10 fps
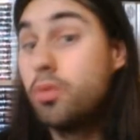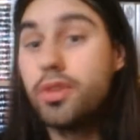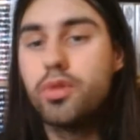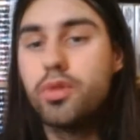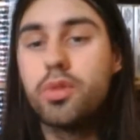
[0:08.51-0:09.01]

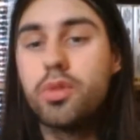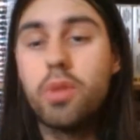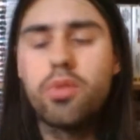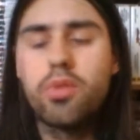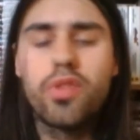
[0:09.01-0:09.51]
puisque nous
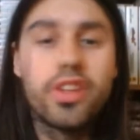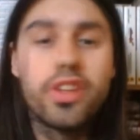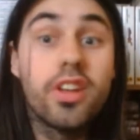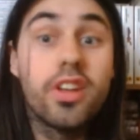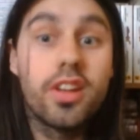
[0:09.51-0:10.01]
sommes là pour
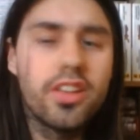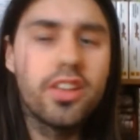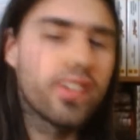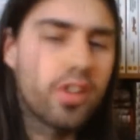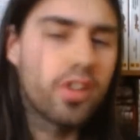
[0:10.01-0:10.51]
fêter
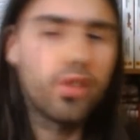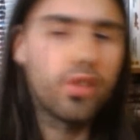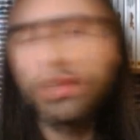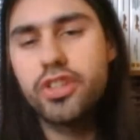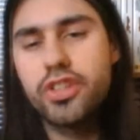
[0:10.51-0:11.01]
les 5
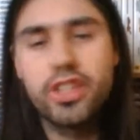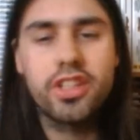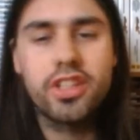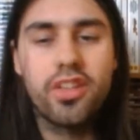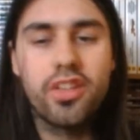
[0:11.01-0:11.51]
ans du
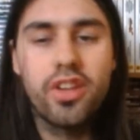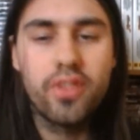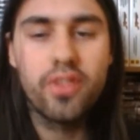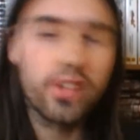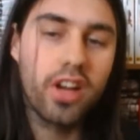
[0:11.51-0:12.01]
TCG
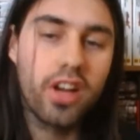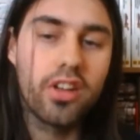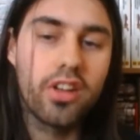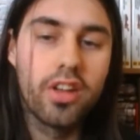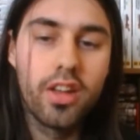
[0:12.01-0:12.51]
Cardfight Vanguard.